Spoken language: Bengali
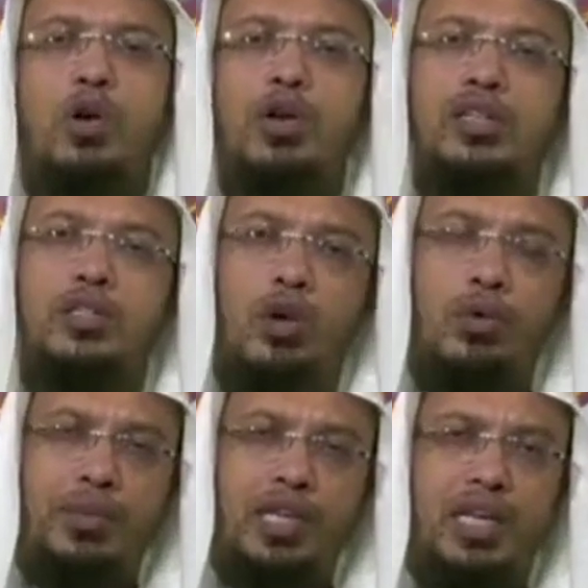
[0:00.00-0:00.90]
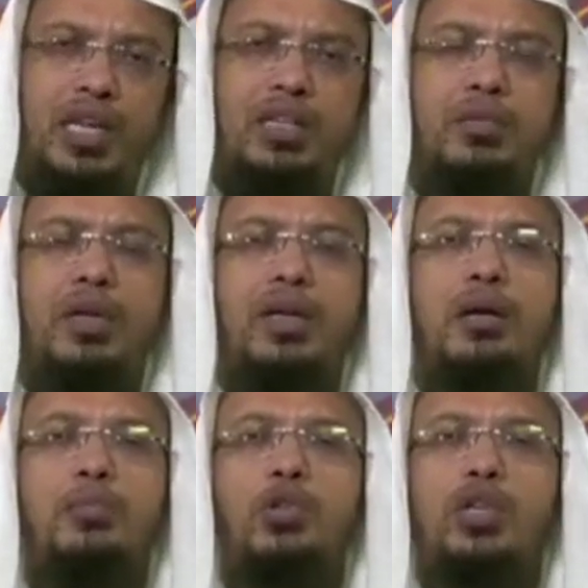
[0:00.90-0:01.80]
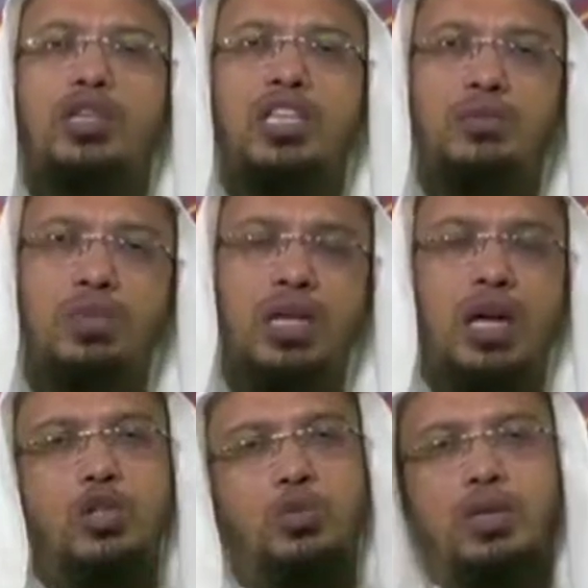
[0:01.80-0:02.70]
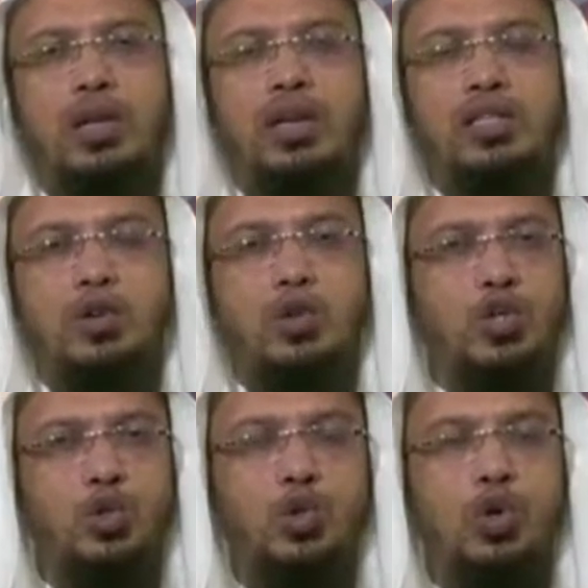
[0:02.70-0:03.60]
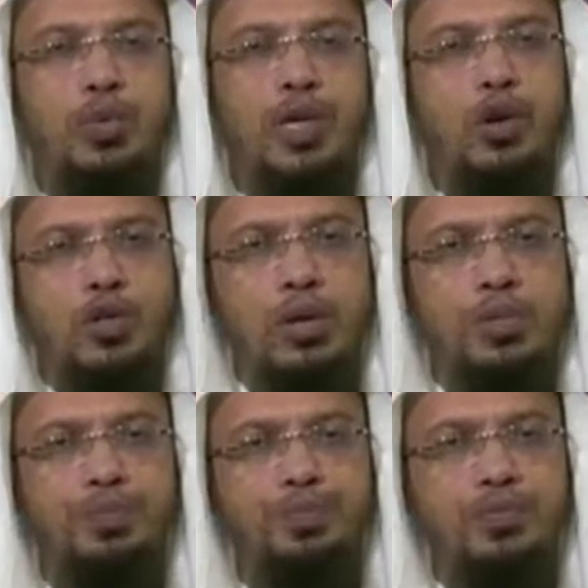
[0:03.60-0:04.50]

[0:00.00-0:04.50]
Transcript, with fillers: অনেক সব আমাদেরকে এনে দিবে প্রতিটা তসবিহ আল্লাহ সুমাতার কাছে করার সুযোগ হবে অতএব